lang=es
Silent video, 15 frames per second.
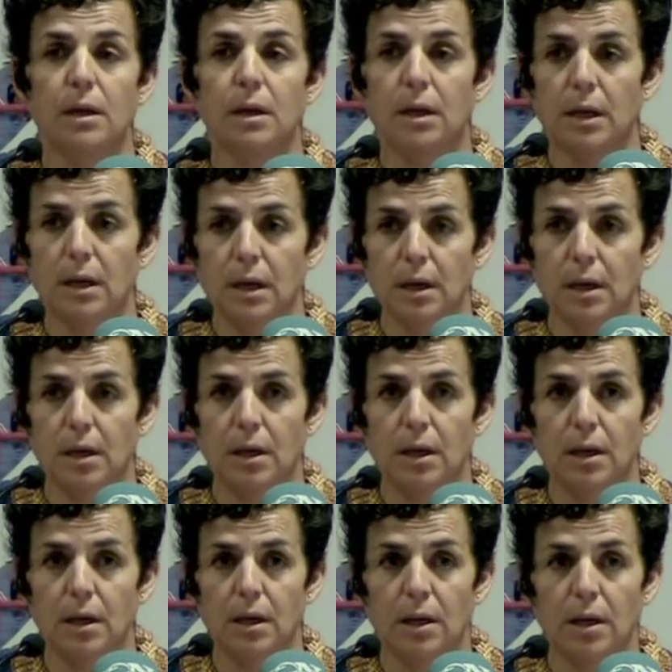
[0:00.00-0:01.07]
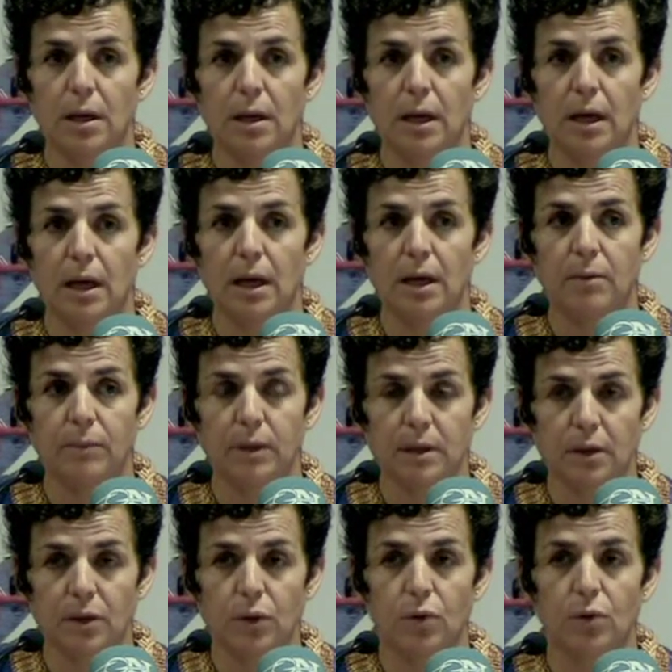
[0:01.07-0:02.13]
eh, las
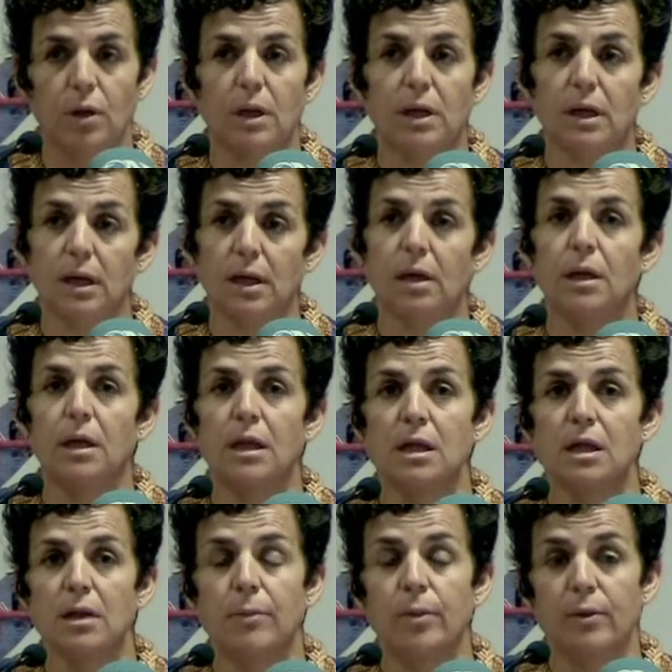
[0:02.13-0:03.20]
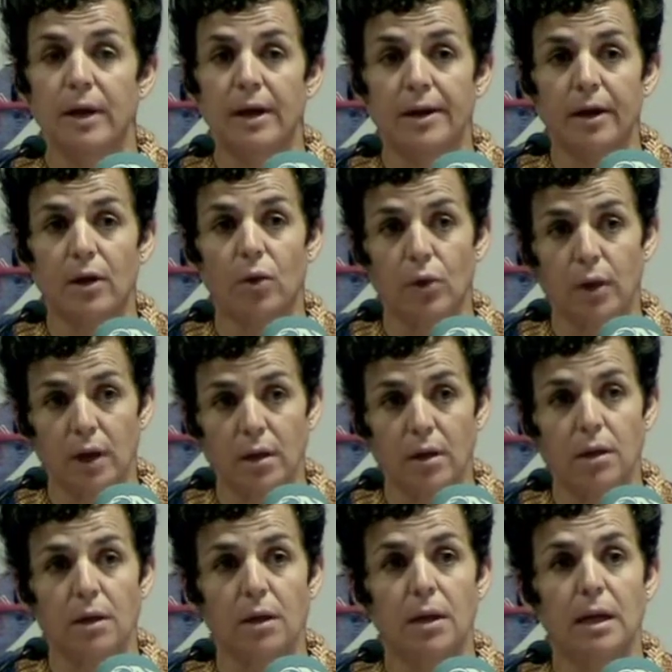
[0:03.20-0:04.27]
invitaciones que se podrán recoger
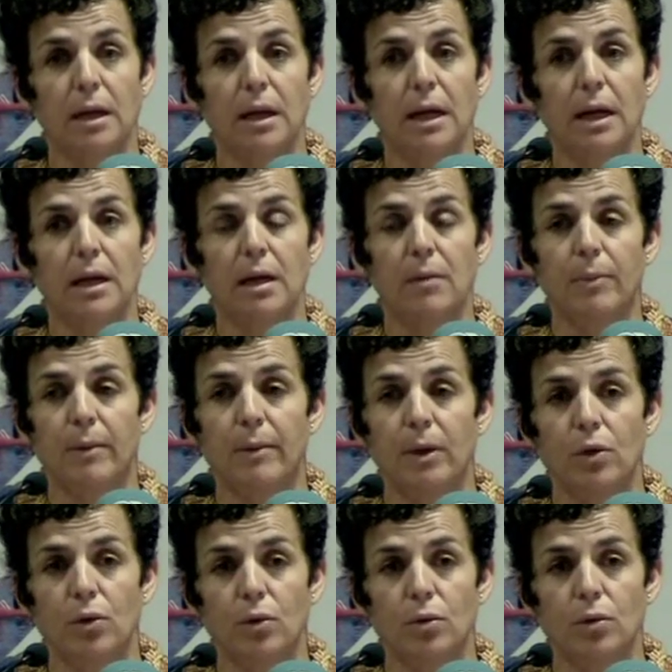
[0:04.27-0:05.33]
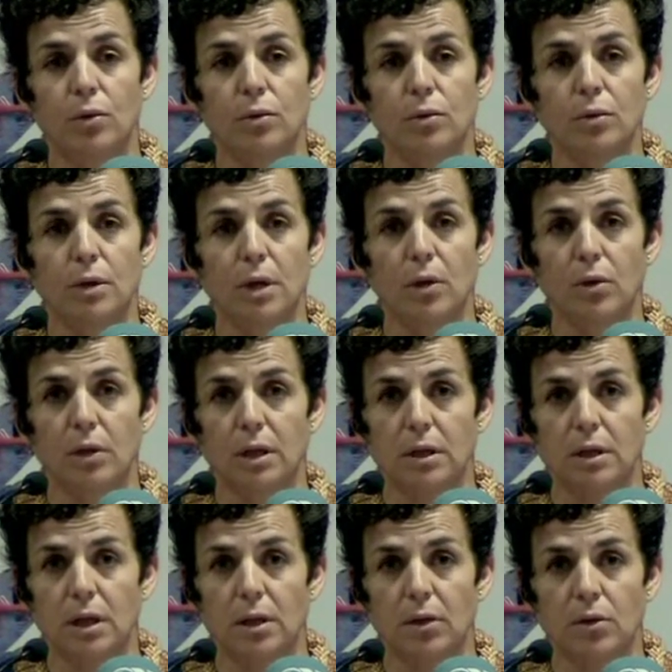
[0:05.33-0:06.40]
en el pabellón de los
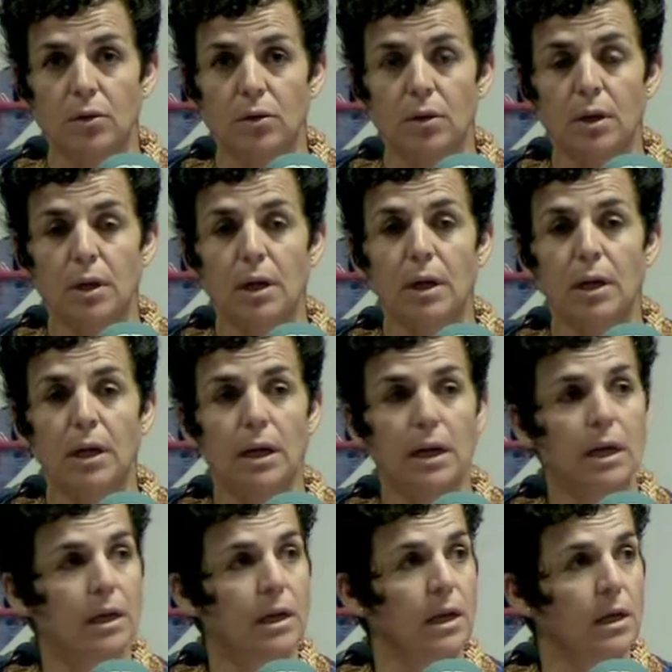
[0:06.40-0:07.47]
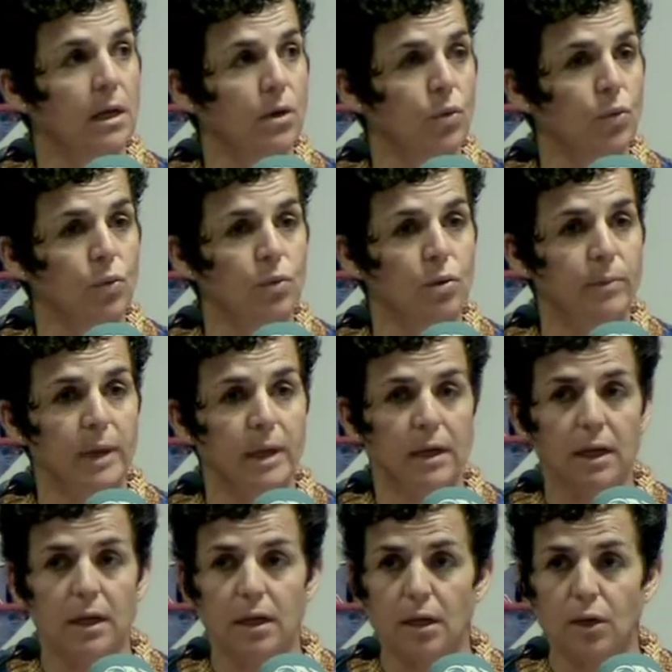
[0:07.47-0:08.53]
cristianos, en el Jesús
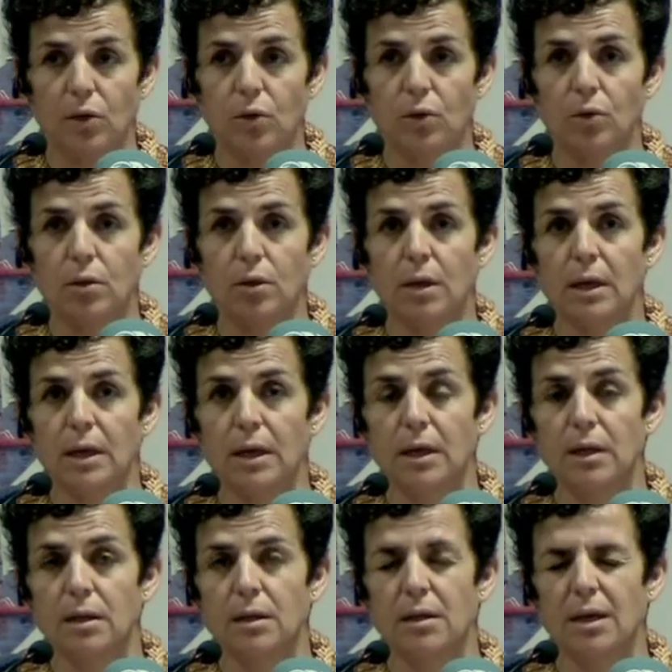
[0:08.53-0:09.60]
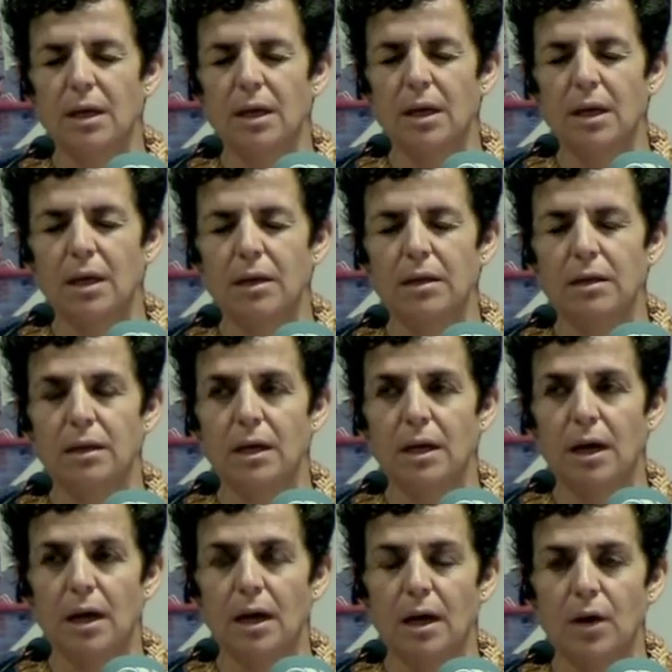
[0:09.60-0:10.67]
Domínguez Grillo, eh, entre
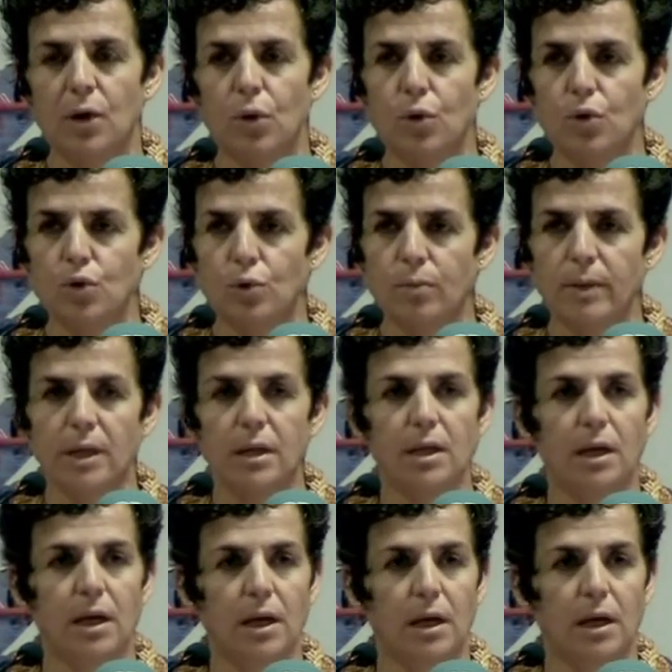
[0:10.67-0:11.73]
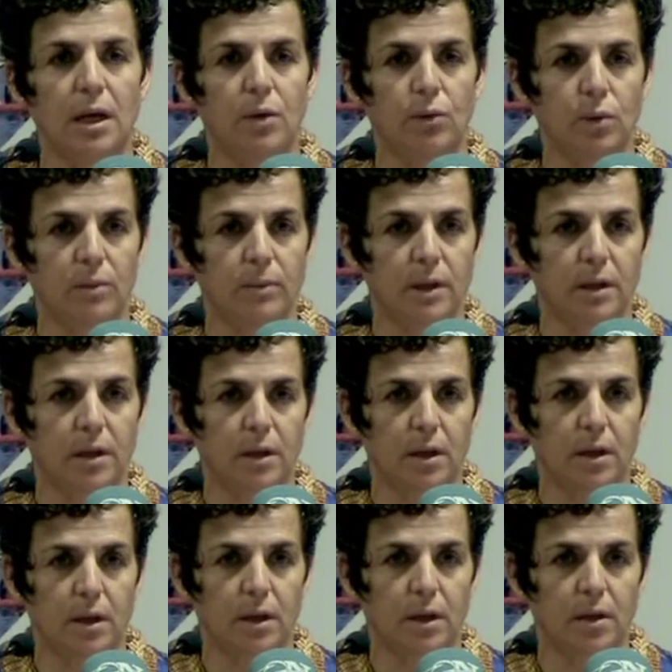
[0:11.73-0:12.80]
las ocho y media y las nueve y media
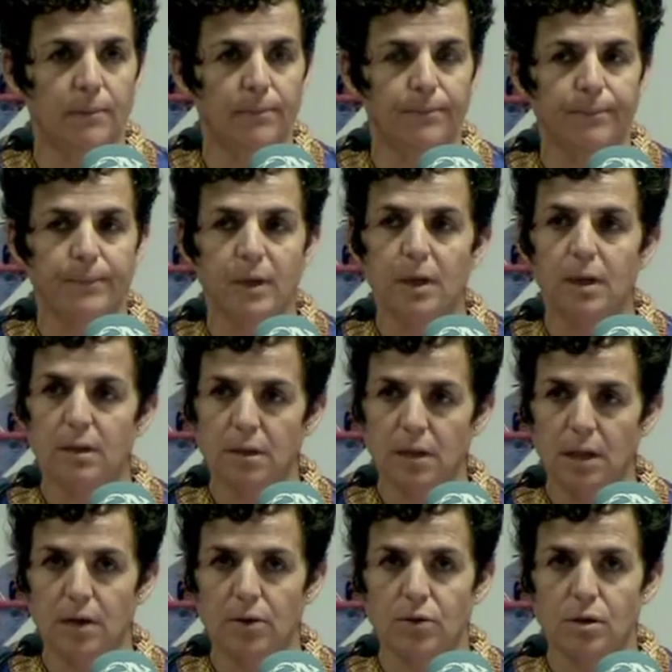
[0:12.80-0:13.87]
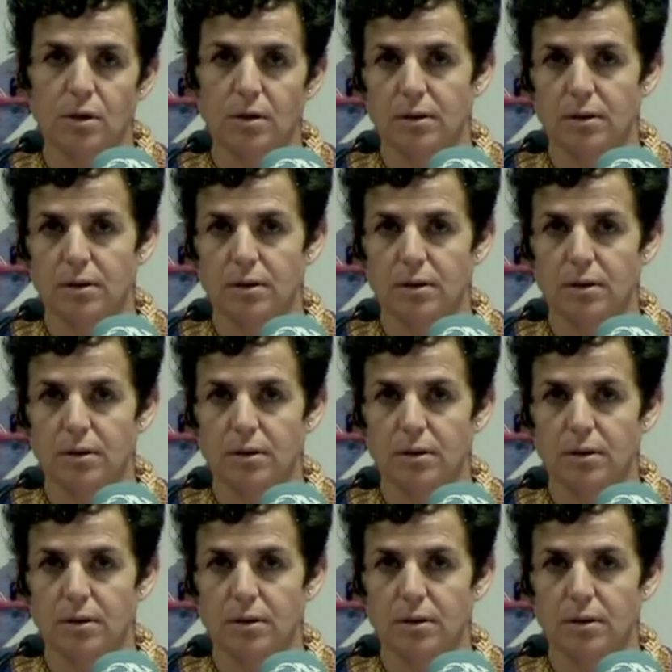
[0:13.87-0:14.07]
de la noche